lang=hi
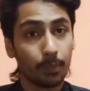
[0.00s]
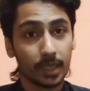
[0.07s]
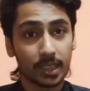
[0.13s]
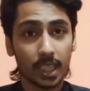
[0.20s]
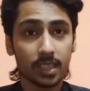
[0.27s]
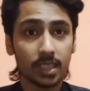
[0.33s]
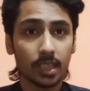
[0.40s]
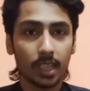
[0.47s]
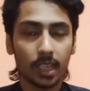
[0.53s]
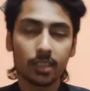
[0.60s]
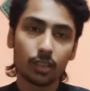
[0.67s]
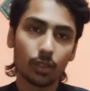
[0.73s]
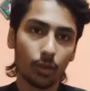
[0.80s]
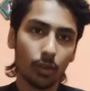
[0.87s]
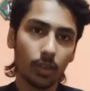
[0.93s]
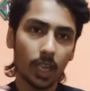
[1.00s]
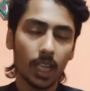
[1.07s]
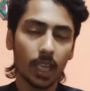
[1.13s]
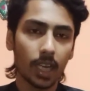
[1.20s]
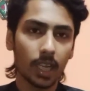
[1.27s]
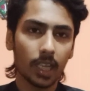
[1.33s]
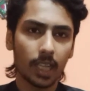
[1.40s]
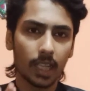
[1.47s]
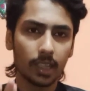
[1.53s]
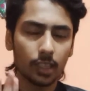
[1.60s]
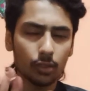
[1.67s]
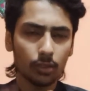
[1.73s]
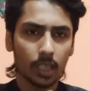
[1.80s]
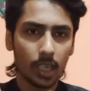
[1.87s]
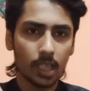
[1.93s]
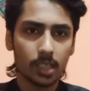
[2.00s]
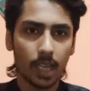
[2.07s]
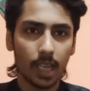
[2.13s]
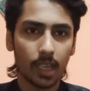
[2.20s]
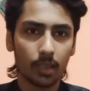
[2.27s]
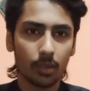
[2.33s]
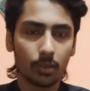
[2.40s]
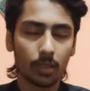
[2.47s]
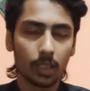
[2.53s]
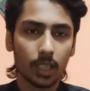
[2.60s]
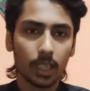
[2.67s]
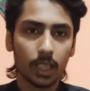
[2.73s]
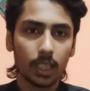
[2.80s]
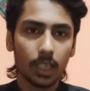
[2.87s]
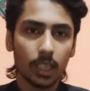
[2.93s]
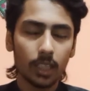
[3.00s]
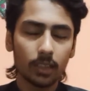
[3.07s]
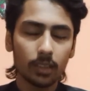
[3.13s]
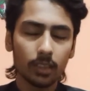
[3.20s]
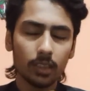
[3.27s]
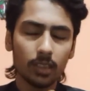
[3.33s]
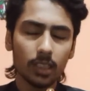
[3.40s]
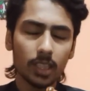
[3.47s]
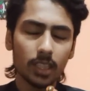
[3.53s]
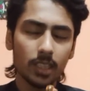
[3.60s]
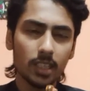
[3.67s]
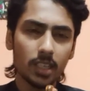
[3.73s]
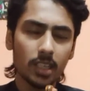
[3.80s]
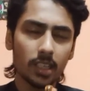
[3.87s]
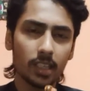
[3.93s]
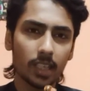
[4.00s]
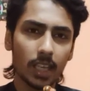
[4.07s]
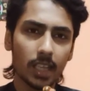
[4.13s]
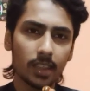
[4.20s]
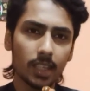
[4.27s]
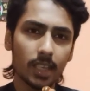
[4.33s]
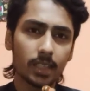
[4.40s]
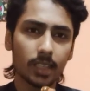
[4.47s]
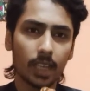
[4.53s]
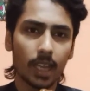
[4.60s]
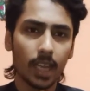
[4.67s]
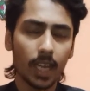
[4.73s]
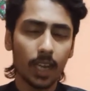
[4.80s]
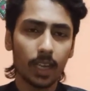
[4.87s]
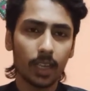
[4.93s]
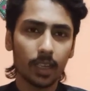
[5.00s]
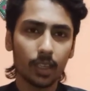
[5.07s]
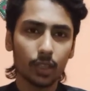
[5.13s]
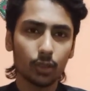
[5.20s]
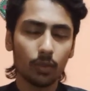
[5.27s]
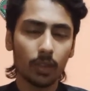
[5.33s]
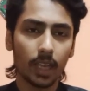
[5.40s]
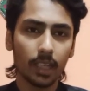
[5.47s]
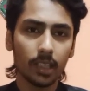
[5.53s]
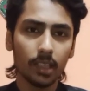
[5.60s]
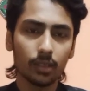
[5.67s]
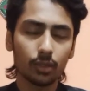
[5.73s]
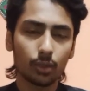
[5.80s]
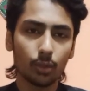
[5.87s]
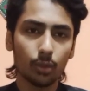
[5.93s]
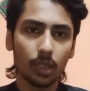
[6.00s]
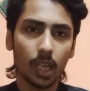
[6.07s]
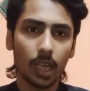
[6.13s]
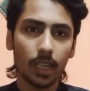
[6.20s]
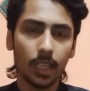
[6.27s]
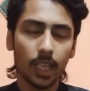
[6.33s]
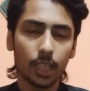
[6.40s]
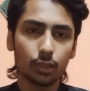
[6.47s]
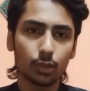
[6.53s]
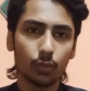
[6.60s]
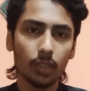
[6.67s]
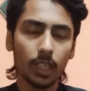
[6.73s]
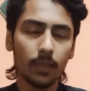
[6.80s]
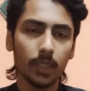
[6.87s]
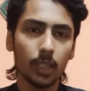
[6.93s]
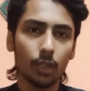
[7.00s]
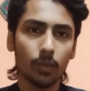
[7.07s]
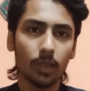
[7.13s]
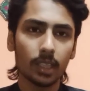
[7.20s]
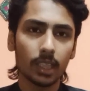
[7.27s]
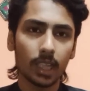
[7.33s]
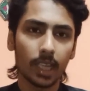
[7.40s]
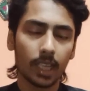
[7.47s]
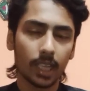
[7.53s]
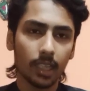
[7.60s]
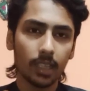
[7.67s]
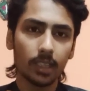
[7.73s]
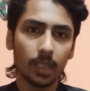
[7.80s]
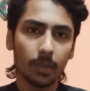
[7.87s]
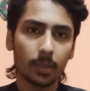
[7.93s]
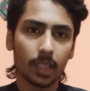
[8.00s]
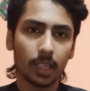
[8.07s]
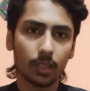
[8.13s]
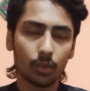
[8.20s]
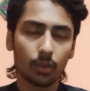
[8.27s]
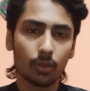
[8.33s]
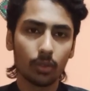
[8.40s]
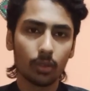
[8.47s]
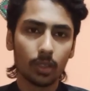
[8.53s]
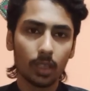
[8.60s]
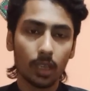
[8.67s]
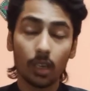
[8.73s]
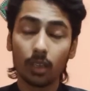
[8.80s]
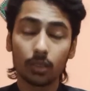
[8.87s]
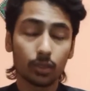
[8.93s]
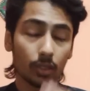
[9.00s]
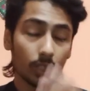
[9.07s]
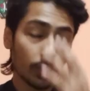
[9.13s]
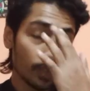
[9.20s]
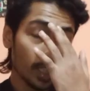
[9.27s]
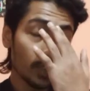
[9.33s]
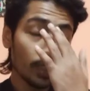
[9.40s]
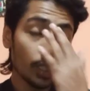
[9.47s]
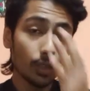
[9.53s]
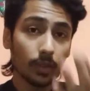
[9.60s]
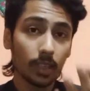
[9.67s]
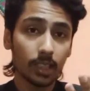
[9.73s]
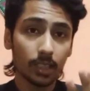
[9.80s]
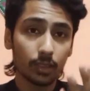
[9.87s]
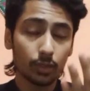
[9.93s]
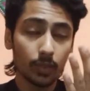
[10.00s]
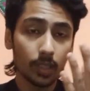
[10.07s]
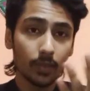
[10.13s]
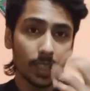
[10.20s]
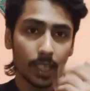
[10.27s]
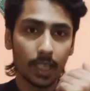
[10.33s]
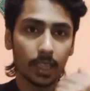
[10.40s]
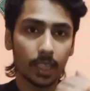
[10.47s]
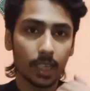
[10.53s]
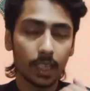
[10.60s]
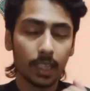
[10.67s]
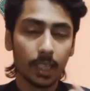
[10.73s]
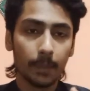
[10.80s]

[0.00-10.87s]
पता चलता है स्कोर है यार गेंदे तो ना ना ज़ाया करो इतने ही गेंदे ज़ाया करके जो है ये स्कोर करें एक सौ भी भी ओवर ते खेलन दे पे इन्हें दोनों सॉरी वी वी ओवर तो एक सौ भी भी गेंदा